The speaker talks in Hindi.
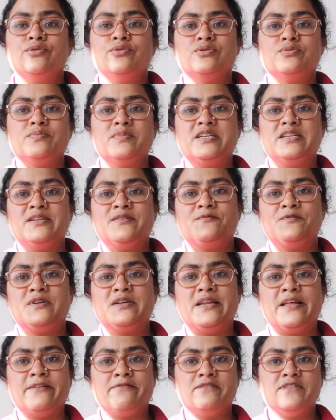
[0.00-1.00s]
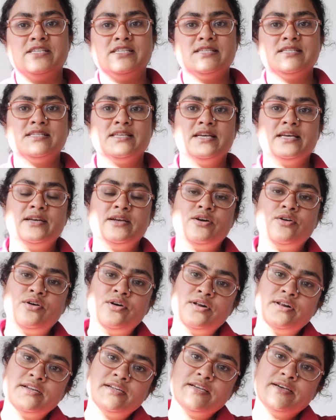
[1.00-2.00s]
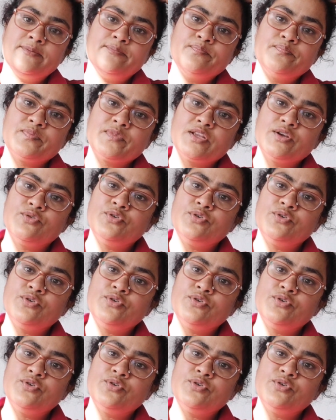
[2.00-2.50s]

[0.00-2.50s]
उसमें डिफरेंट लैंग्वेजेस हैं और um,